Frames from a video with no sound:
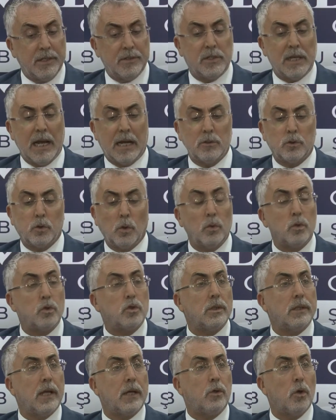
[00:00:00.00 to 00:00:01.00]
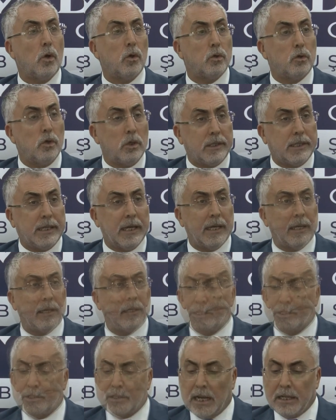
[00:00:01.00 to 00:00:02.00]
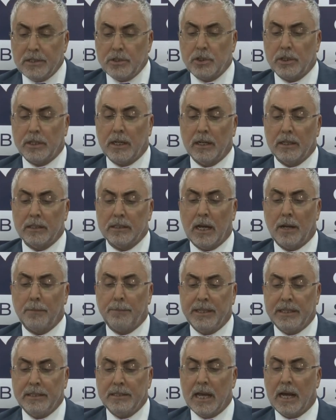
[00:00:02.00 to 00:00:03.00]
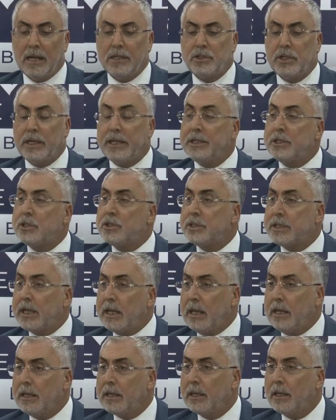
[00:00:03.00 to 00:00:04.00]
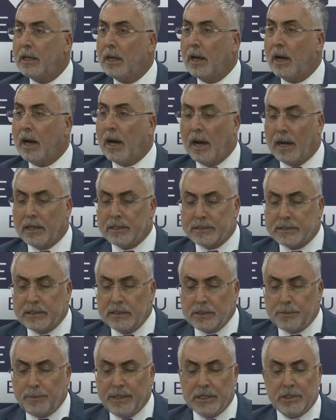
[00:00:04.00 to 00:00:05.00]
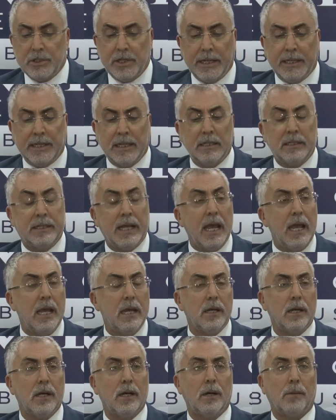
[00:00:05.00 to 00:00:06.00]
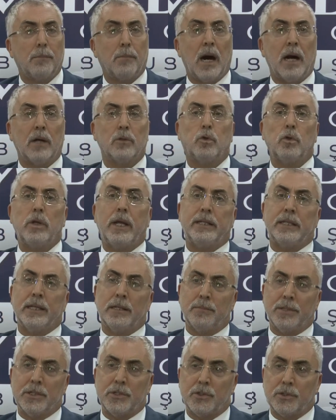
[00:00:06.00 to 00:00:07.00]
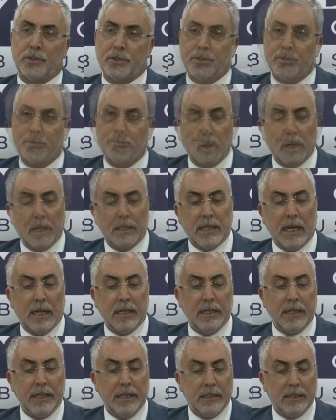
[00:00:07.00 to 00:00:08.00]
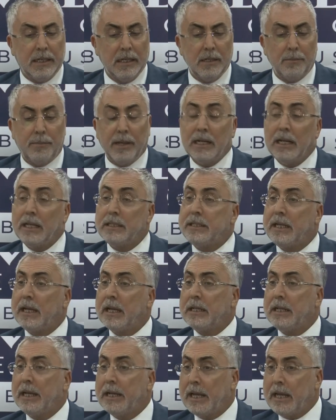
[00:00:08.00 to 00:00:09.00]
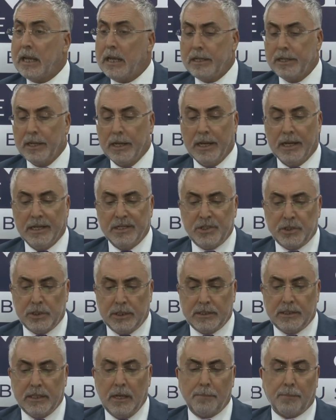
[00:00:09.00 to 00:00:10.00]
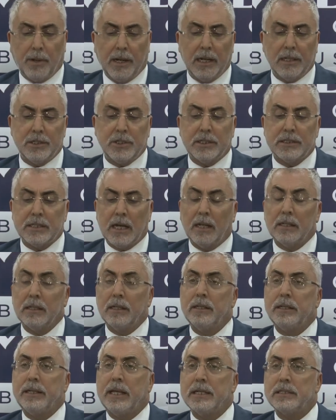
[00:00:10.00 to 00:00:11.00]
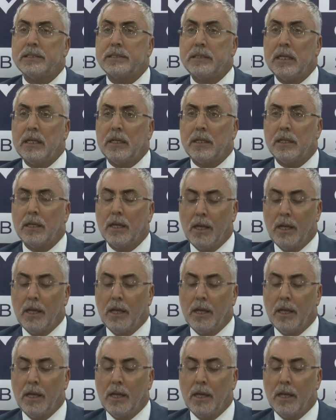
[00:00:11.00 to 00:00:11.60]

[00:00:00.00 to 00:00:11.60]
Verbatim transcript: İşler sonucunda gördük ki işten çıkarılan binlerce işçi haksız bir şekilde mağdur edilmiştir. Bu nedenle ilgili belediyelere ciddi para cezaları kestik